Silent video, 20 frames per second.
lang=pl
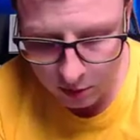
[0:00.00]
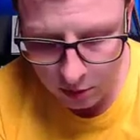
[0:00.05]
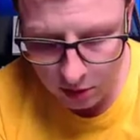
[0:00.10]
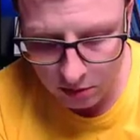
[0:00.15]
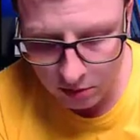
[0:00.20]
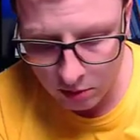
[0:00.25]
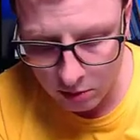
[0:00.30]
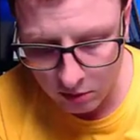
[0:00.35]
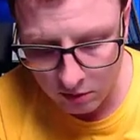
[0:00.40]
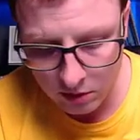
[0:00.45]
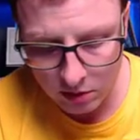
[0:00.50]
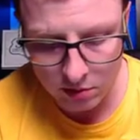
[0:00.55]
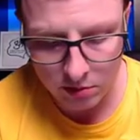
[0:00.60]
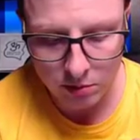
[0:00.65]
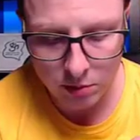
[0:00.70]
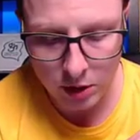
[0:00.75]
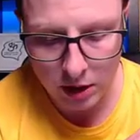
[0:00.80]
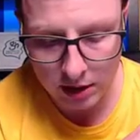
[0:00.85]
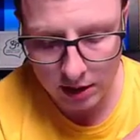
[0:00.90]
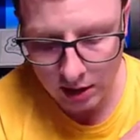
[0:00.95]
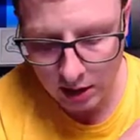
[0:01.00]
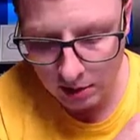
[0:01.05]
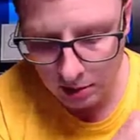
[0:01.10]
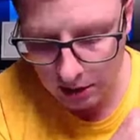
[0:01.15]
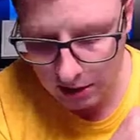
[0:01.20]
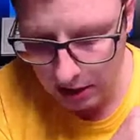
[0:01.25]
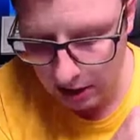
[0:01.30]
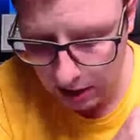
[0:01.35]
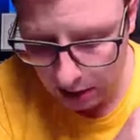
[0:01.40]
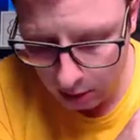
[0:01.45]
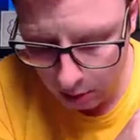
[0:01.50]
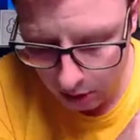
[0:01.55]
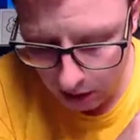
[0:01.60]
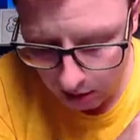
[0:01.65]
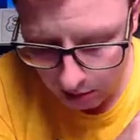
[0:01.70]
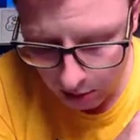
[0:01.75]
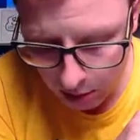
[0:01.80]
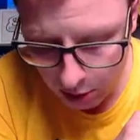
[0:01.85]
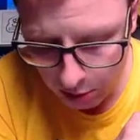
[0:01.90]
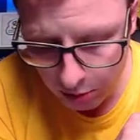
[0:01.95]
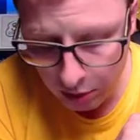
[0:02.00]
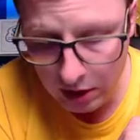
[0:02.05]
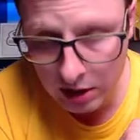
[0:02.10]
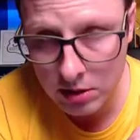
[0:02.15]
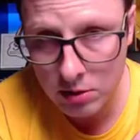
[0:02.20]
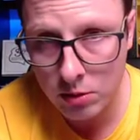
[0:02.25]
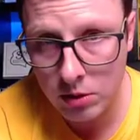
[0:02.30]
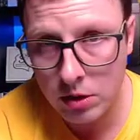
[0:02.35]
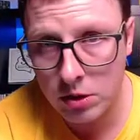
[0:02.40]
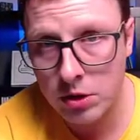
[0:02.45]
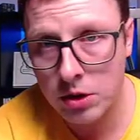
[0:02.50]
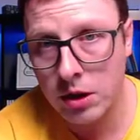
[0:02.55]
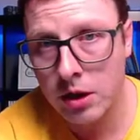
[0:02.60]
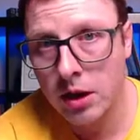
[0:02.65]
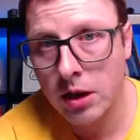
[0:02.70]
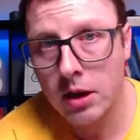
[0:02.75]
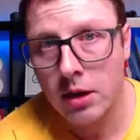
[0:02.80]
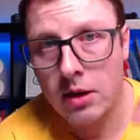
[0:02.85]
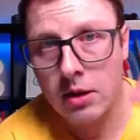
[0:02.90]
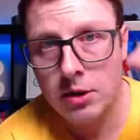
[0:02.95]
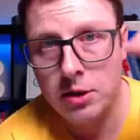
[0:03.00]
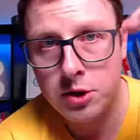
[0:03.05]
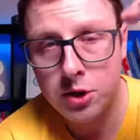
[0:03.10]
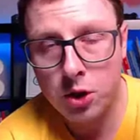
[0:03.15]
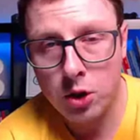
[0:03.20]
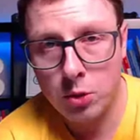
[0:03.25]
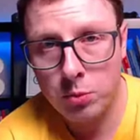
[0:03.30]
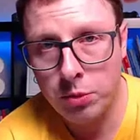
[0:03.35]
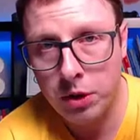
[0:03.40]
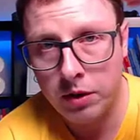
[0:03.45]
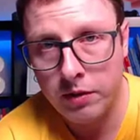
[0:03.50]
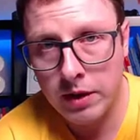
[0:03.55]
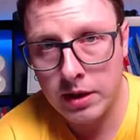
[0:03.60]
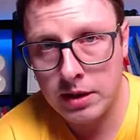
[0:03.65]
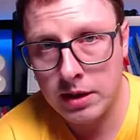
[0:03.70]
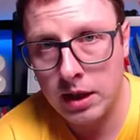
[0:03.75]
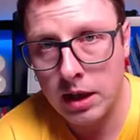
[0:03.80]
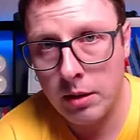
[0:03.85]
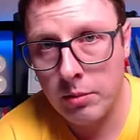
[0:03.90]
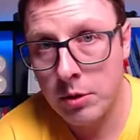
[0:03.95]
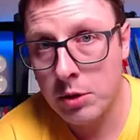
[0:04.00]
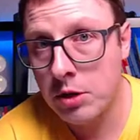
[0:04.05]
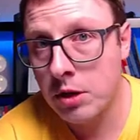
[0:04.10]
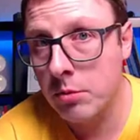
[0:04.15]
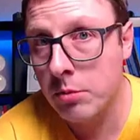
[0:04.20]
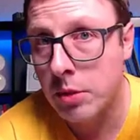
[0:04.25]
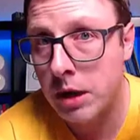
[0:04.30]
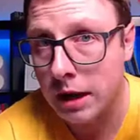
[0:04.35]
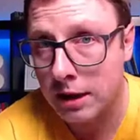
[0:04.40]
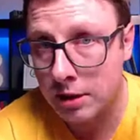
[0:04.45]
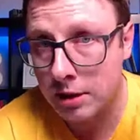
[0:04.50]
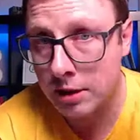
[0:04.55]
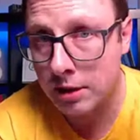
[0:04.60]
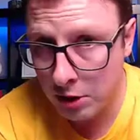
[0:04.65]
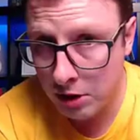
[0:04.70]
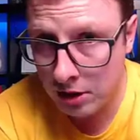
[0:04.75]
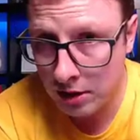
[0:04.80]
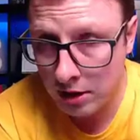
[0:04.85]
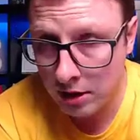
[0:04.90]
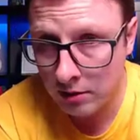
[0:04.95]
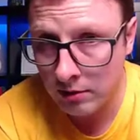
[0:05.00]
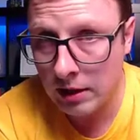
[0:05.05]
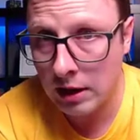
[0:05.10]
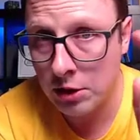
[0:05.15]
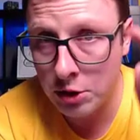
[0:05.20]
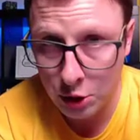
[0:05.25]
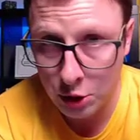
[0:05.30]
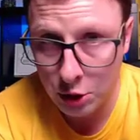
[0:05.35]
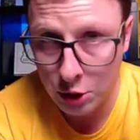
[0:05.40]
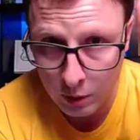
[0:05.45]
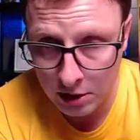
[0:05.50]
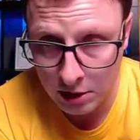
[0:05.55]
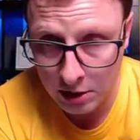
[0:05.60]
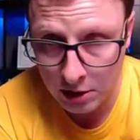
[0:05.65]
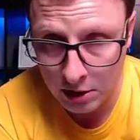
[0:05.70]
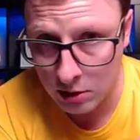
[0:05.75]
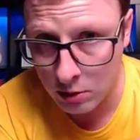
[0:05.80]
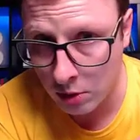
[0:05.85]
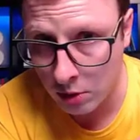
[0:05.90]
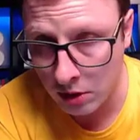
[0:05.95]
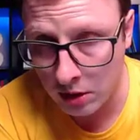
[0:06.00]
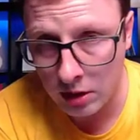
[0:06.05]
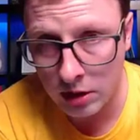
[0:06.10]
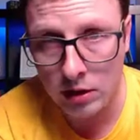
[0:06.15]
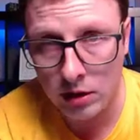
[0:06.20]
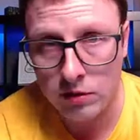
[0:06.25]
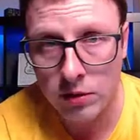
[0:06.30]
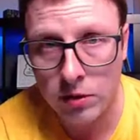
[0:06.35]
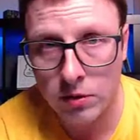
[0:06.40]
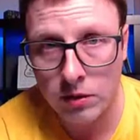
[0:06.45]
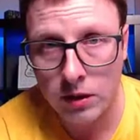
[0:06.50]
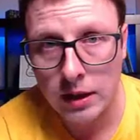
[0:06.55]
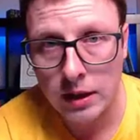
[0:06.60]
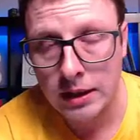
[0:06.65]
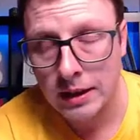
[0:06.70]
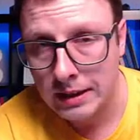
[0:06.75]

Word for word: w którym głównym bohaterem jest elektroujemność, pokazuje, że są pierwiastki chemiczne bardzo silne, jak ci siłacze z górnych gifów,